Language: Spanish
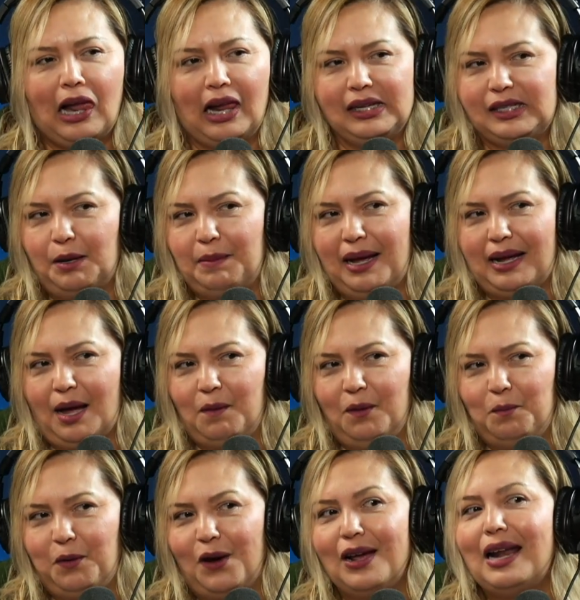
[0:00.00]
Se me acabó
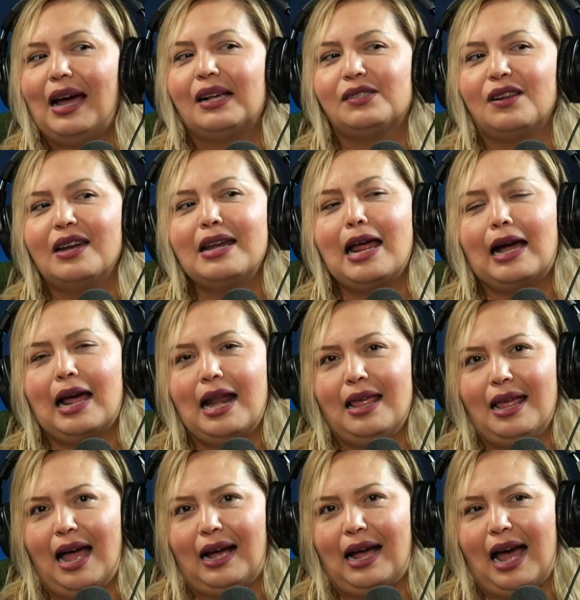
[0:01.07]
un poco la gasolina, Carla,
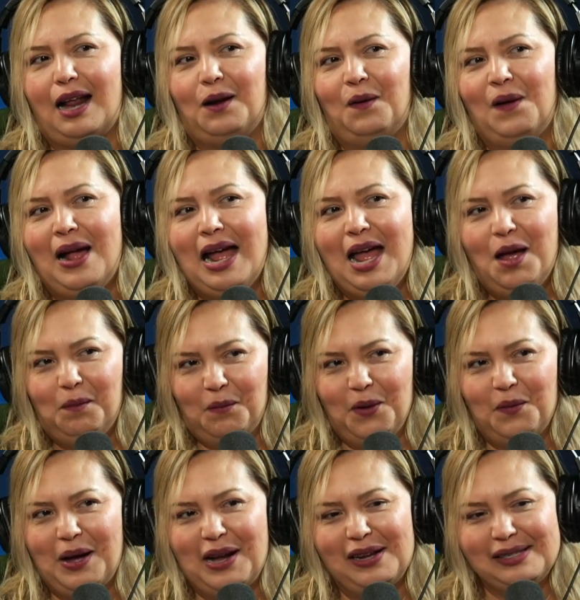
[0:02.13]
deja cargo. Muy
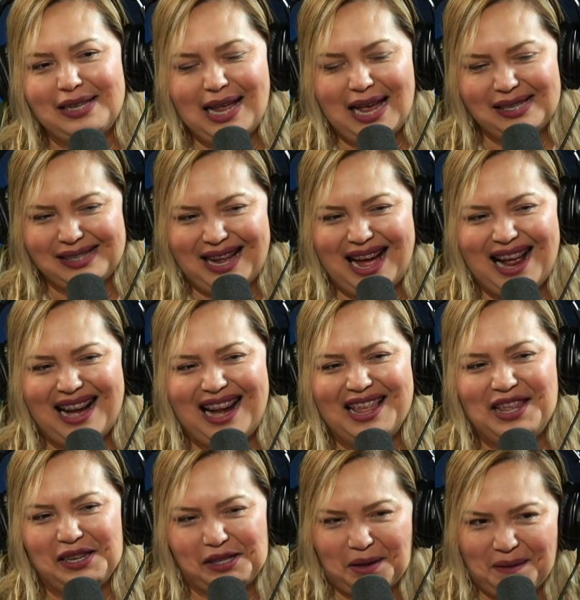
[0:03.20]
buenos días, Carla.
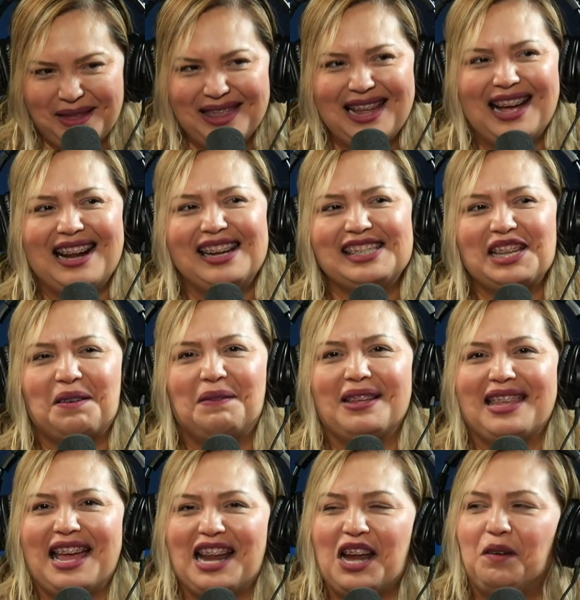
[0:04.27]
Dios te bendiga en esta
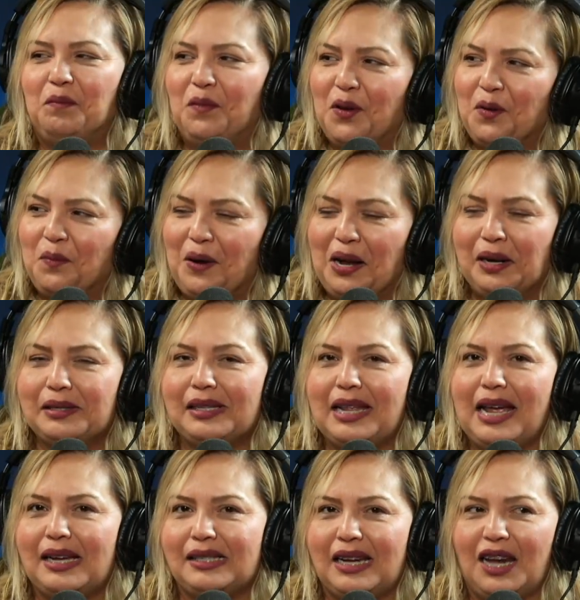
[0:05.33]
mañana. Muy buenos
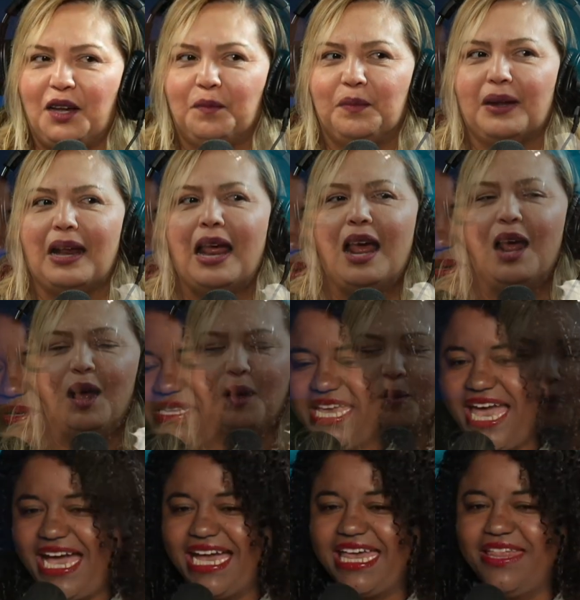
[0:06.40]
días, Jennifer. Muy buenos
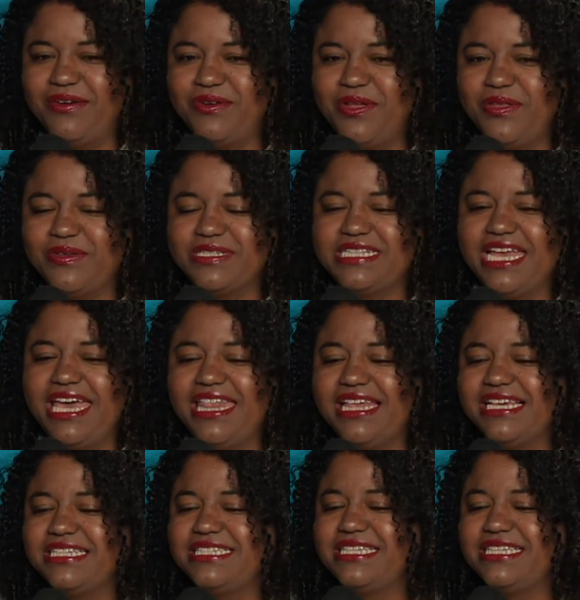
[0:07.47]
días a cada uno de ustedes.